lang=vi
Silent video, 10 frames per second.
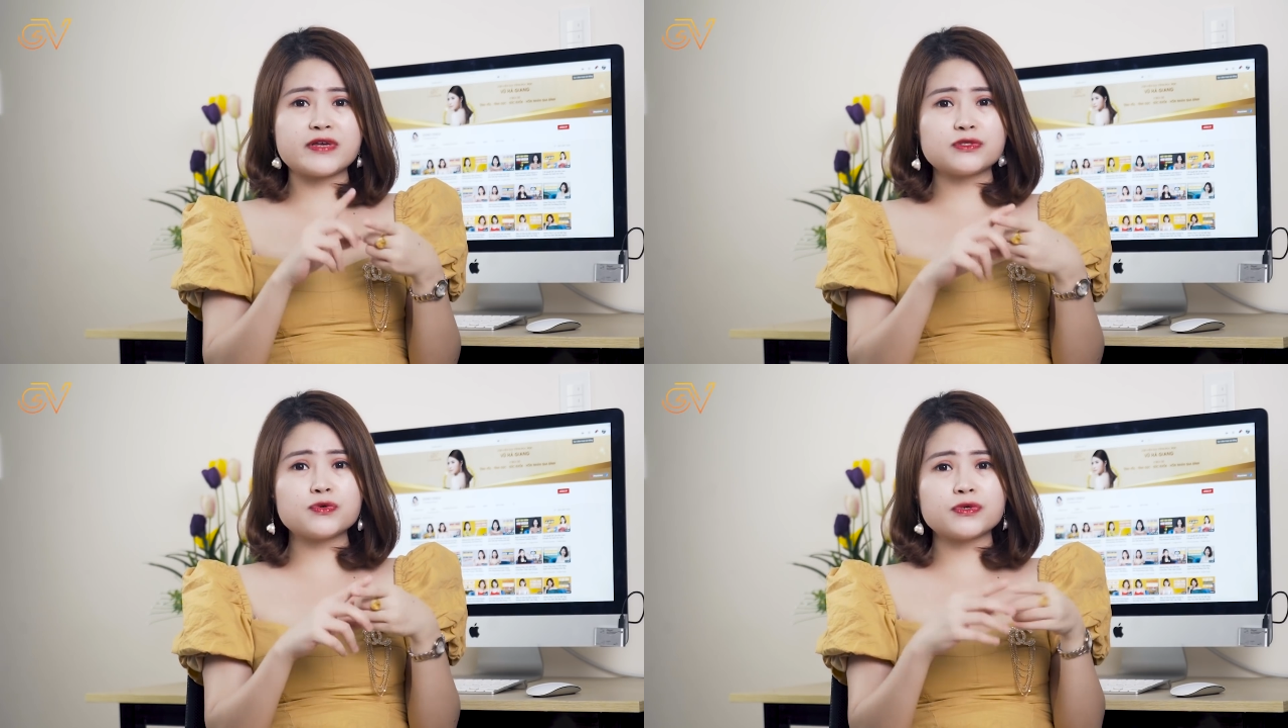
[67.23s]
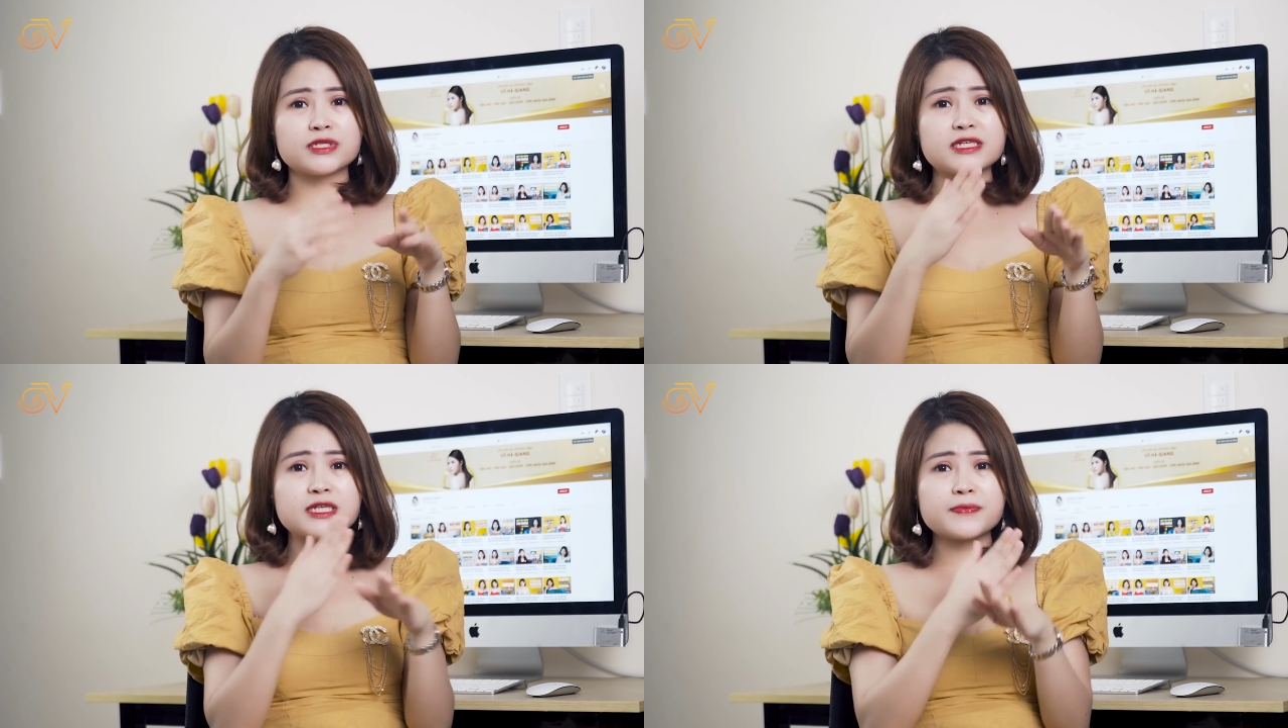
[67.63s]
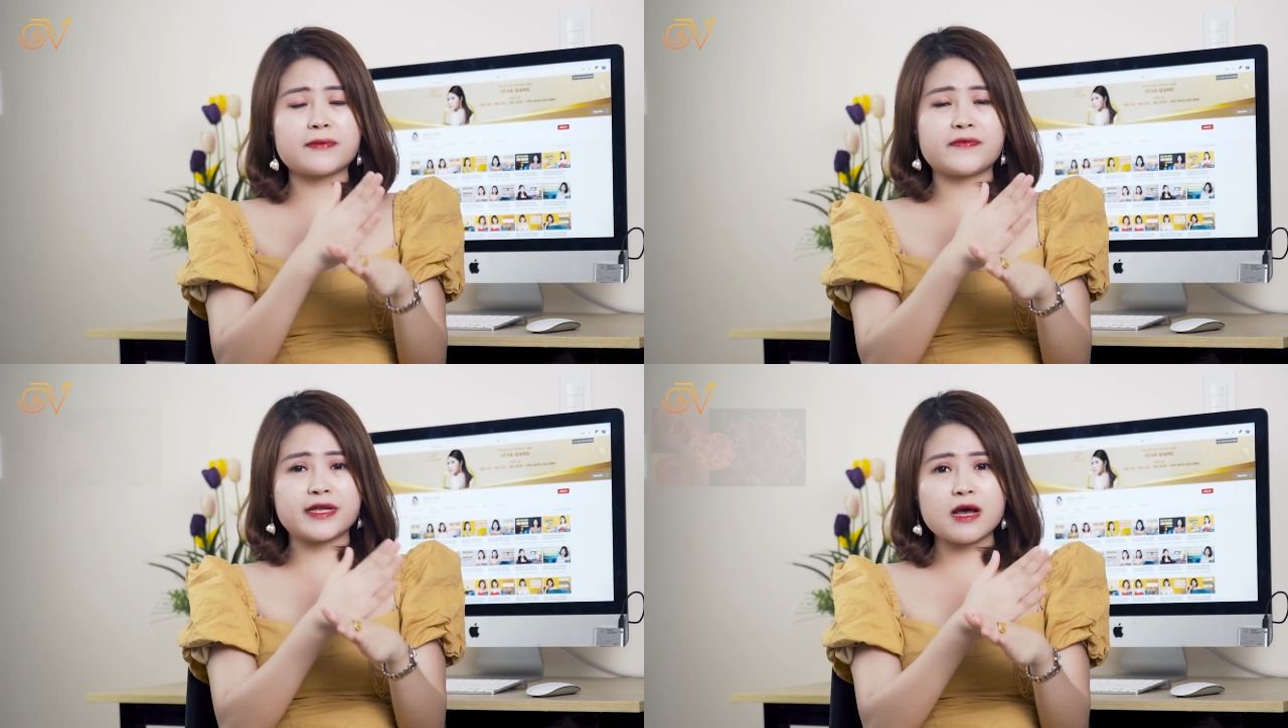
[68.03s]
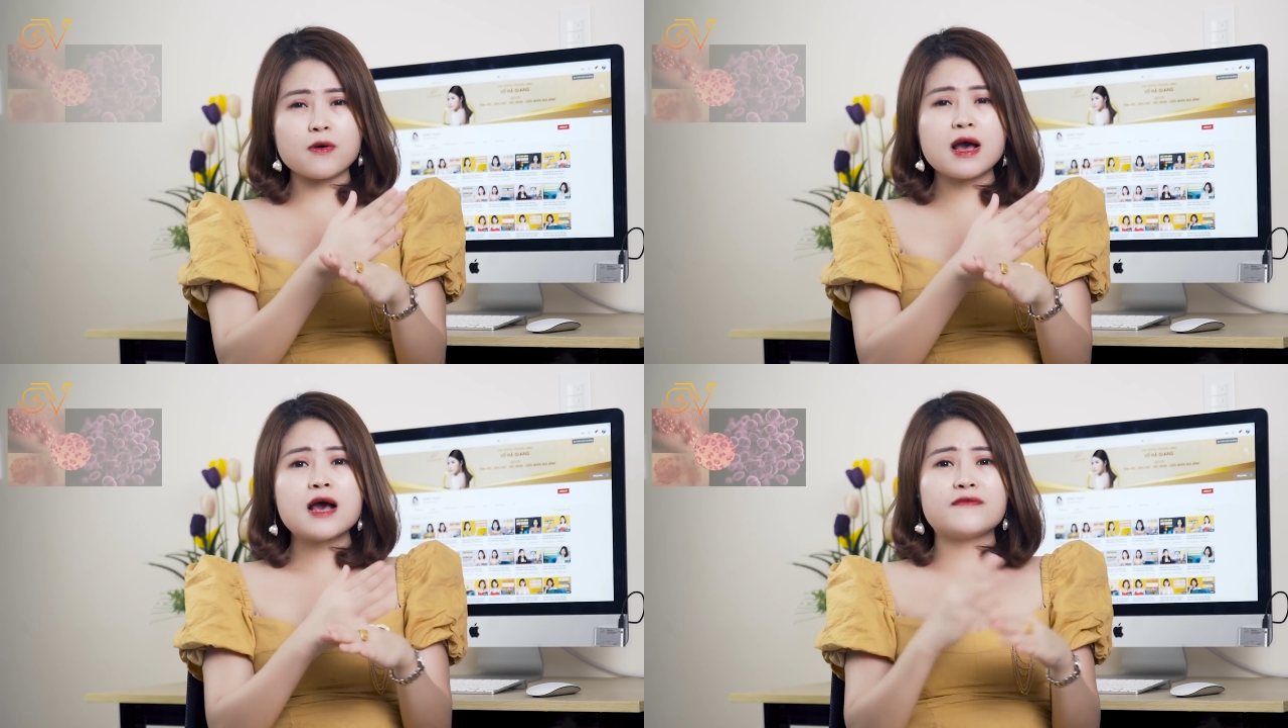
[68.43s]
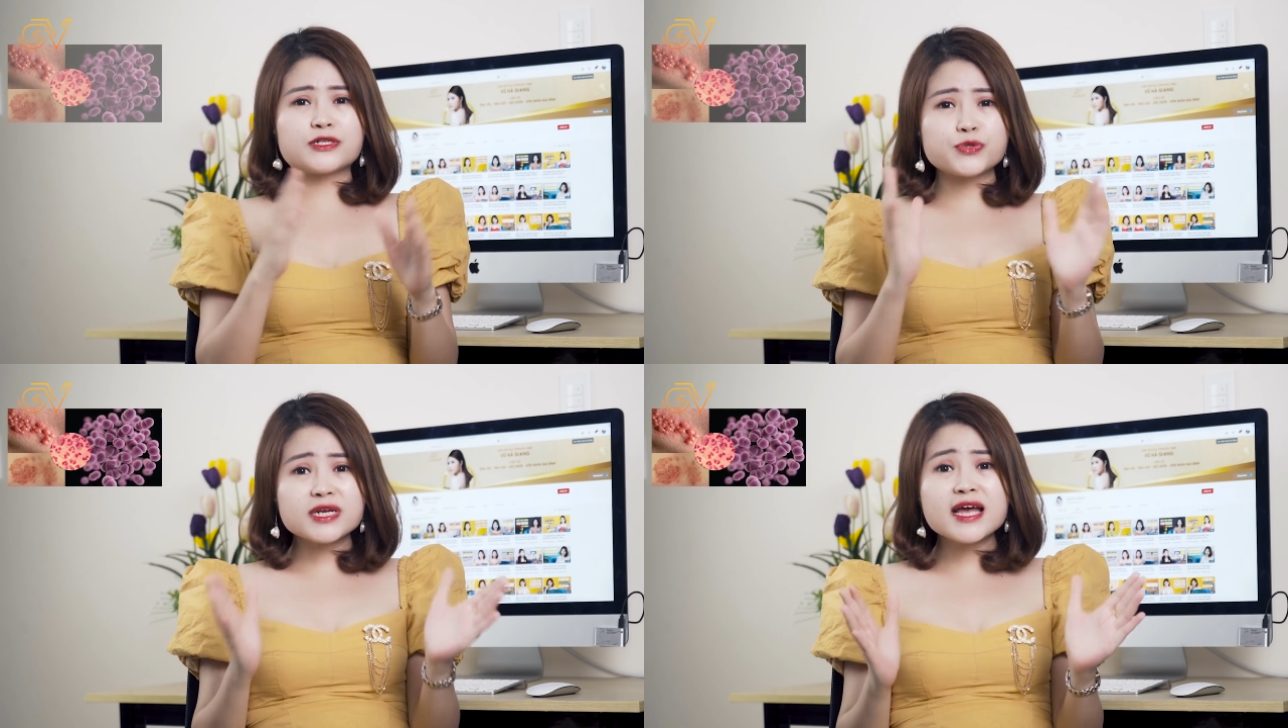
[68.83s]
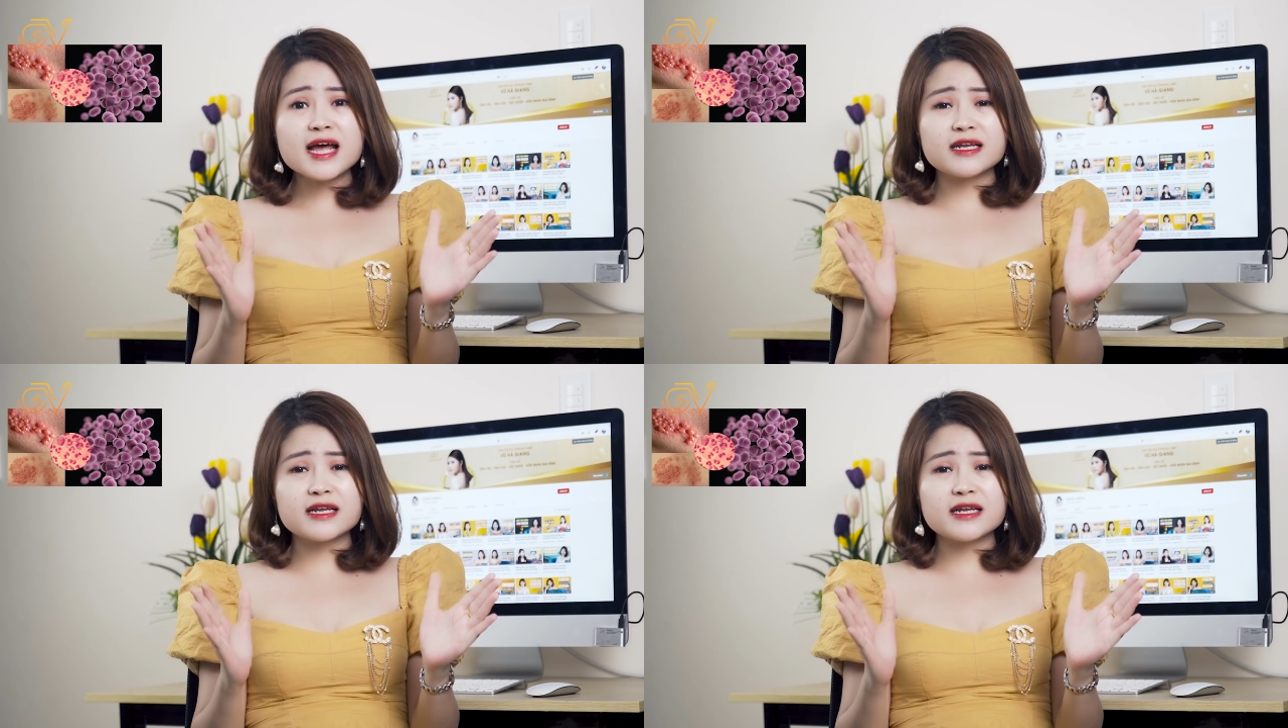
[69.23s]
virus nó sẽ xâm nhập với nhau và xuất hiện